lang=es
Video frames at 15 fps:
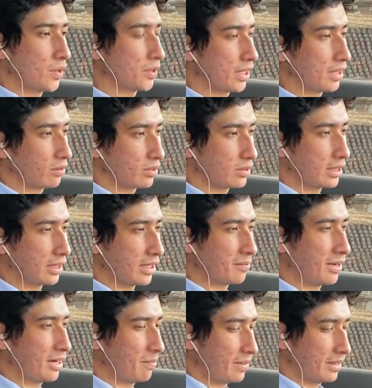tanto es el tema
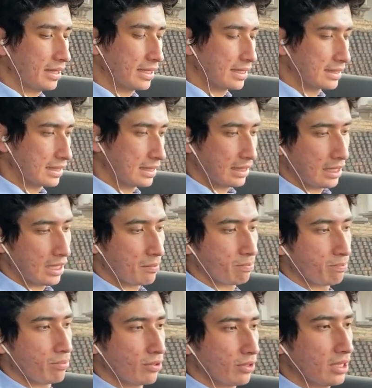de la pantalla central,
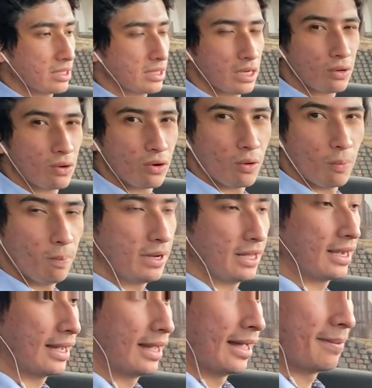porque es algo complicada de